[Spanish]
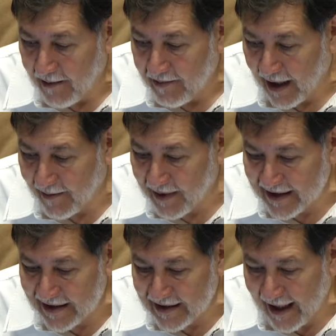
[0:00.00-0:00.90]
para
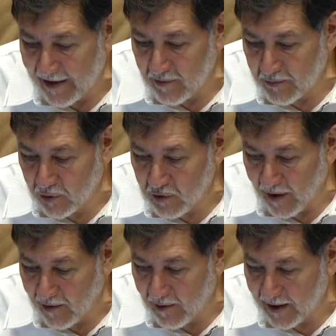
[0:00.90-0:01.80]
presentar un punto
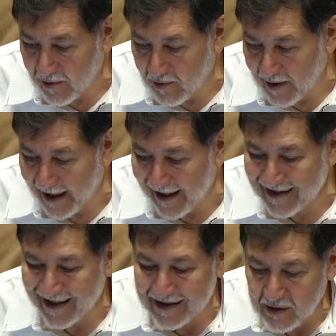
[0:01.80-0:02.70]
de acuerdo con el que
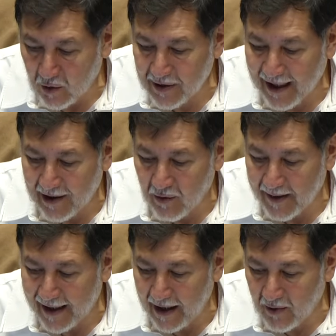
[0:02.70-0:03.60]
se exhorta al
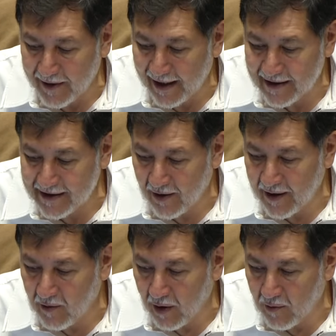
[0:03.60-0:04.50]
gobernador del estado
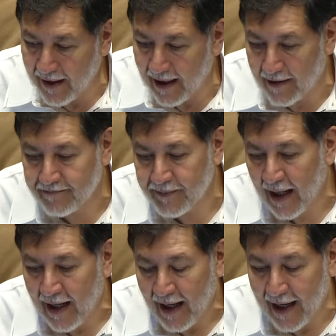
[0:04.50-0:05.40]
de Coahuila,
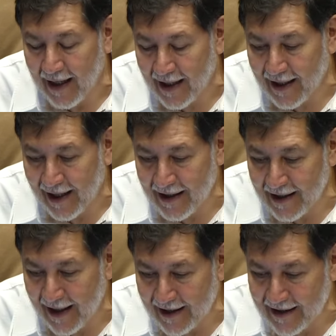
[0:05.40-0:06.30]
al
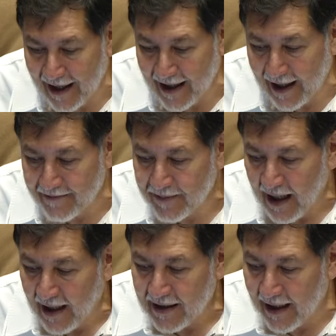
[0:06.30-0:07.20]
alcalde de Arteaga,
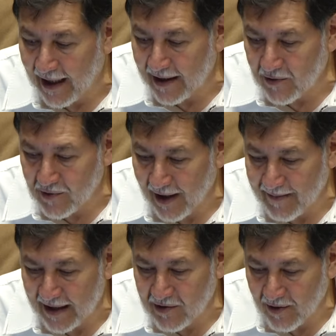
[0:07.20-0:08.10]
y al
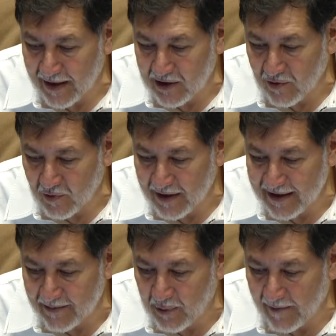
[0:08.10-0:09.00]
ayuntamiento de dicho
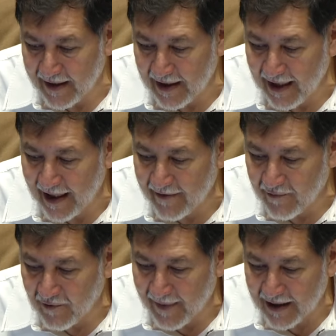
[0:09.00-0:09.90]
municipio a vigilar e
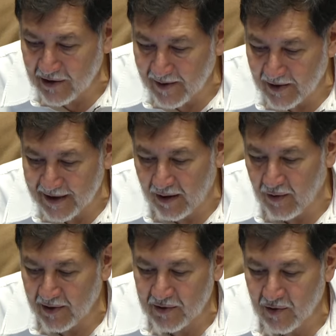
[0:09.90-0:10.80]
informar sobre los
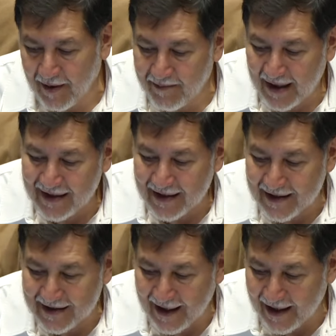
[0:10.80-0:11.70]
acuerdos con empresas
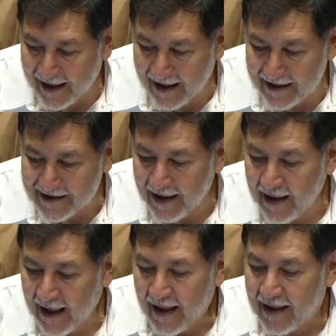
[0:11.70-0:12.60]
extranjeras
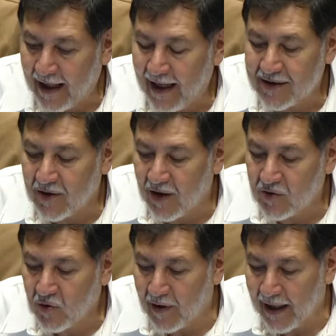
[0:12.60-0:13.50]

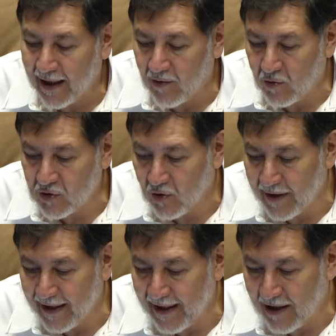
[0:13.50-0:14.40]
relacionados con el recurso
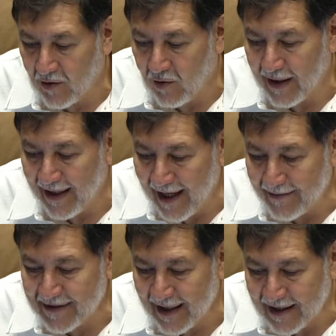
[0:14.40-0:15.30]
hídrico y
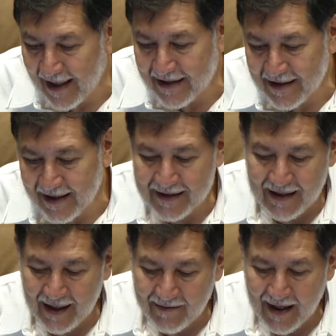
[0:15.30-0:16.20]
abstenerse de
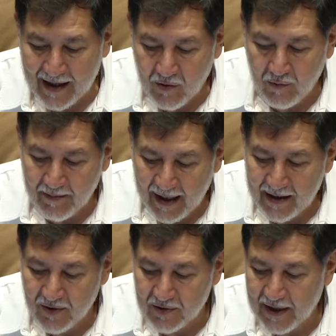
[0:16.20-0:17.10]
celebrar
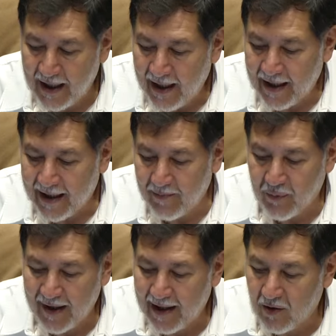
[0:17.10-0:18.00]
convenios que
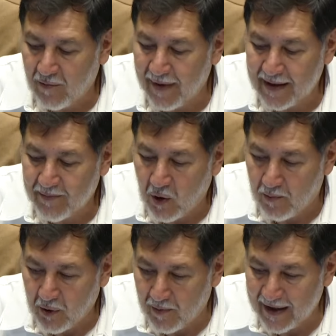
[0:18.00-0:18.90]
puedan
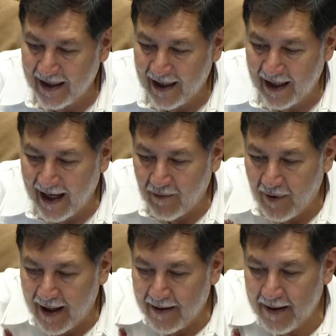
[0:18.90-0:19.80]
comprometer el
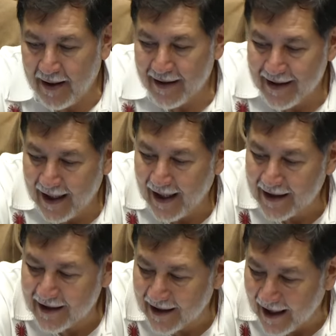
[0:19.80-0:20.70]
agua de la
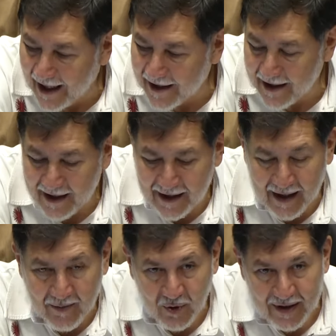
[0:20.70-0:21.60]
entidad y
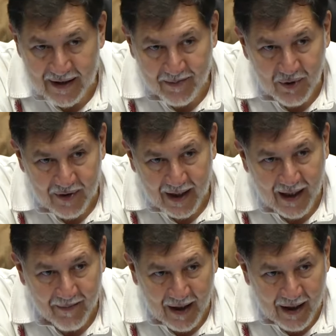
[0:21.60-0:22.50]
del municipio. Tiene
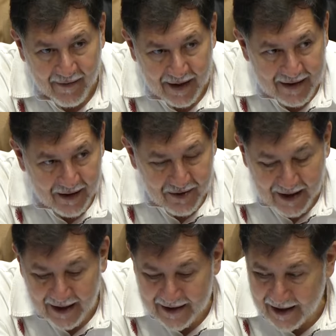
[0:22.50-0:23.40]
la palabra, senador
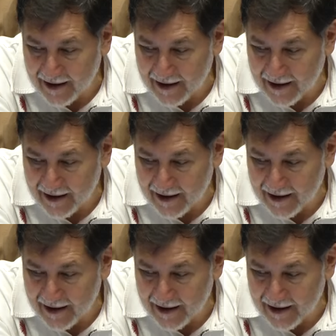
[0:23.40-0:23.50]
Salazar.